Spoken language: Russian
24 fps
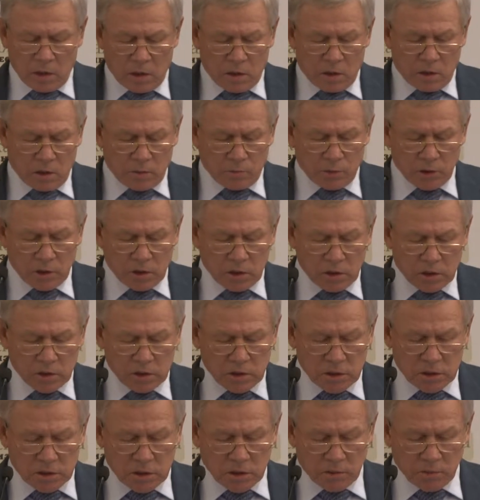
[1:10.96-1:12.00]
Не
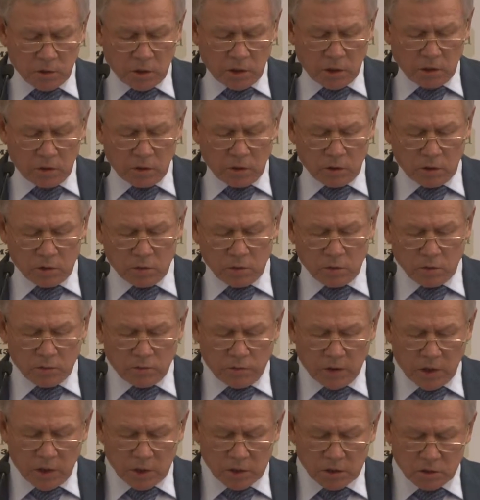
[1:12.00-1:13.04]
подлежит сомнению и тот
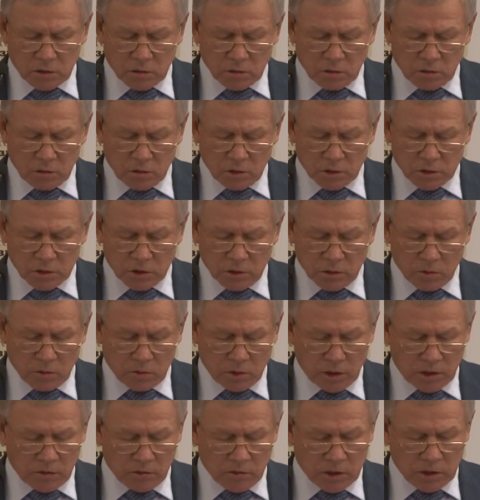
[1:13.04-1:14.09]
факт, что
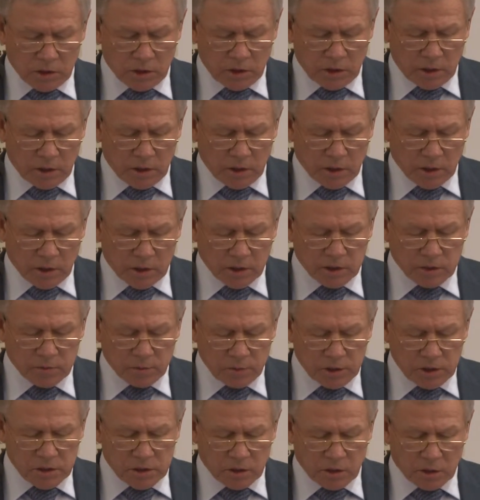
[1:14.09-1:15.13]
широкое внедрение
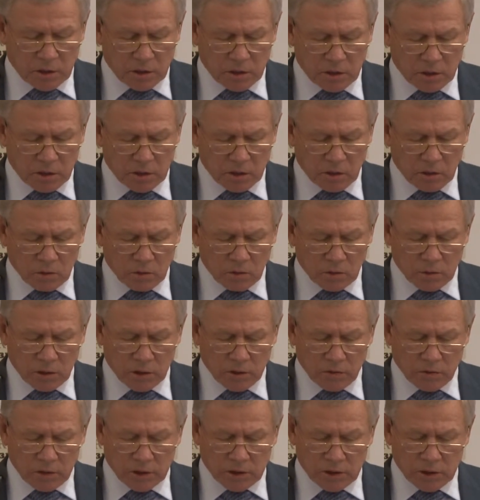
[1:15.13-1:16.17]
космических технологий
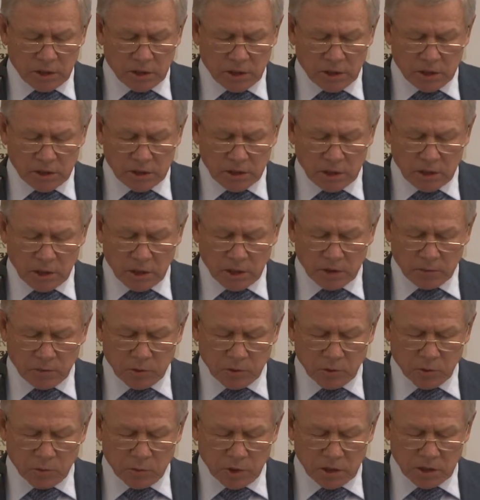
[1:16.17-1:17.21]
в решение задач
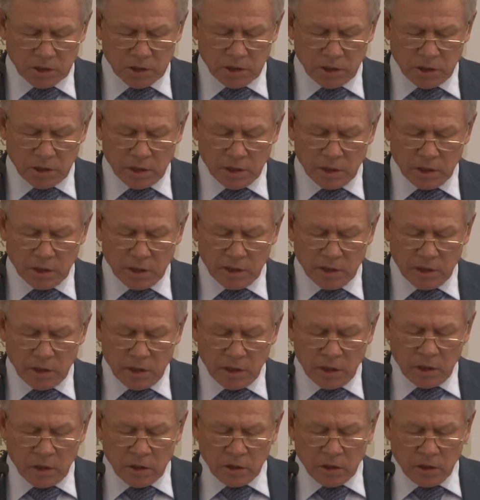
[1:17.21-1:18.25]
предупреждения
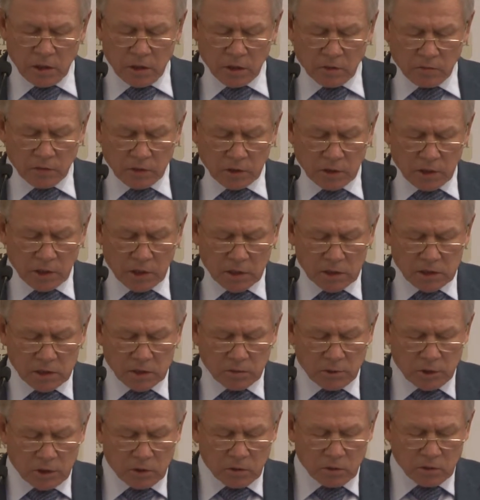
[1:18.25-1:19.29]
и ликвидации
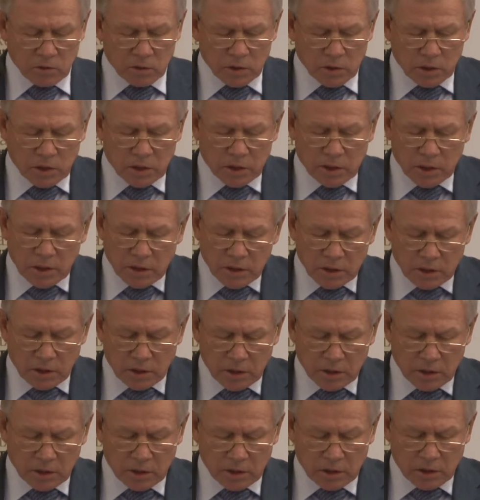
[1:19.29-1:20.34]
природных и
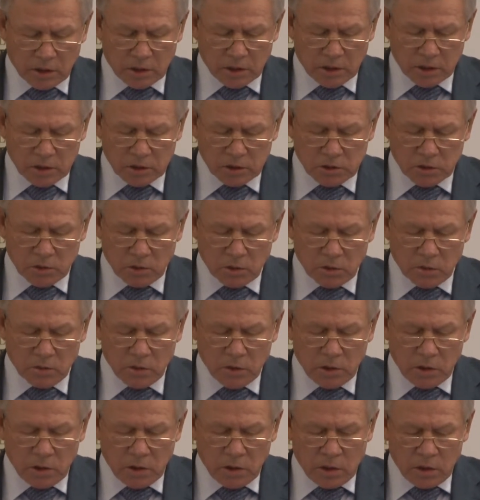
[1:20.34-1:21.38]
техногенных катастроф
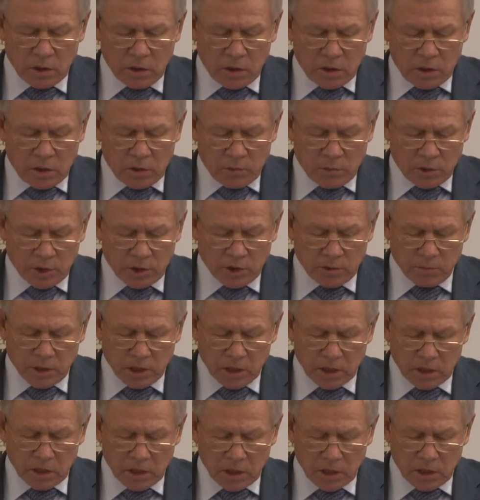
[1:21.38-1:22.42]

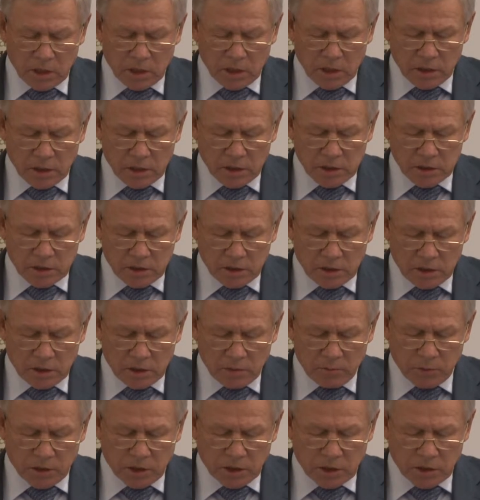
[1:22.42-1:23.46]
приобретает для России
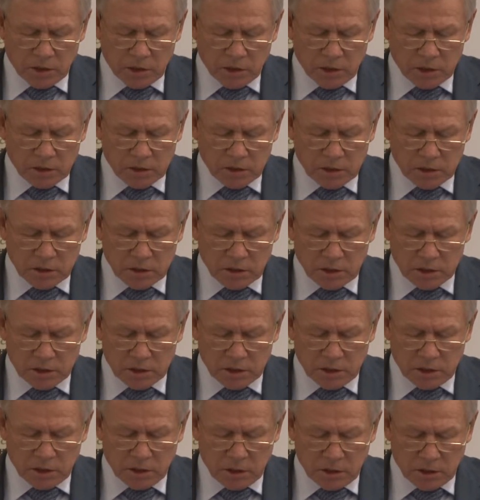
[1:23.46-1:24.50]
неприходящее
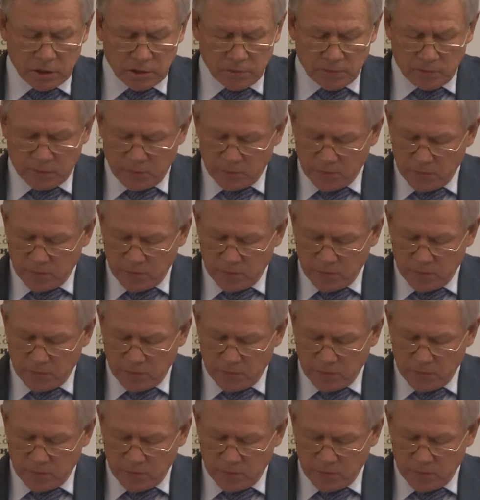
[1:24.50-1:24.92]
значение –